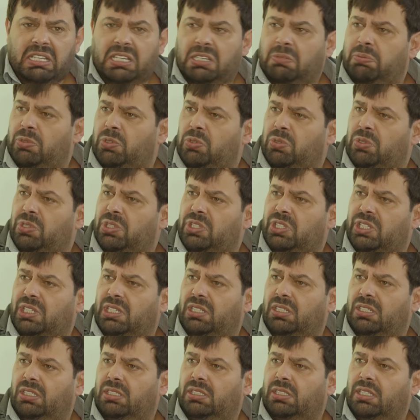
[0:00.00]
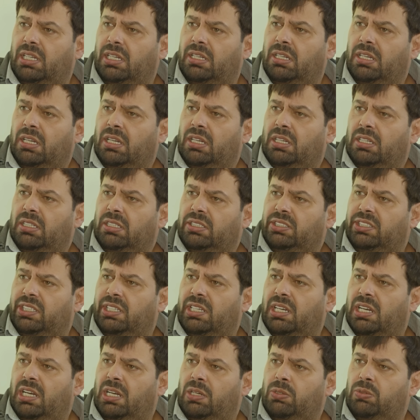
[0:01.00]
هيك بروح شيء تع...
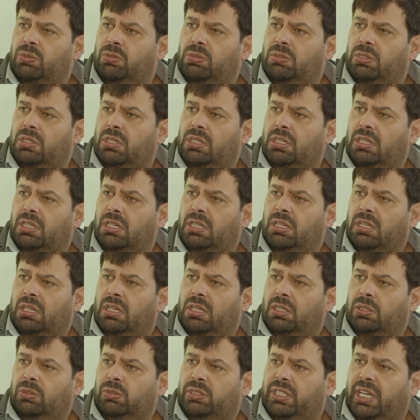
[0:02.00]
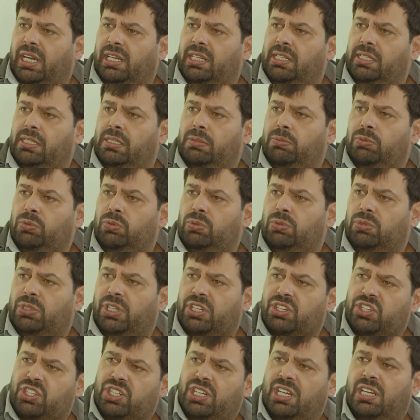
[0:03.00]
سياحه و تعليم
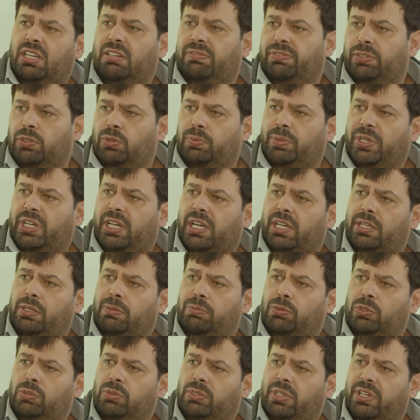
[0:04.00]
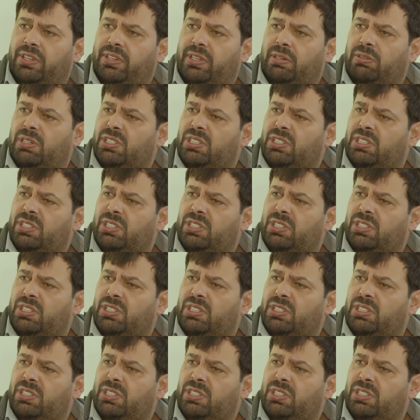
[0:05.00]
وكشافة وبخيمة وكذا